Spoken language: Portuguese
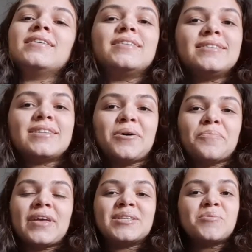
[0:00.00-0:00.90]
Então,
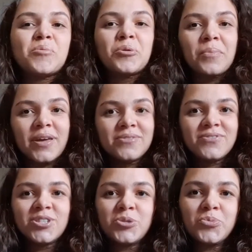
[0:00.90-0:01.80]
esse é meu primeiro
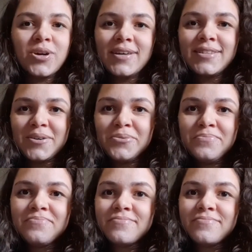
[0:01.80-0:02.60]
vídeo pro canal.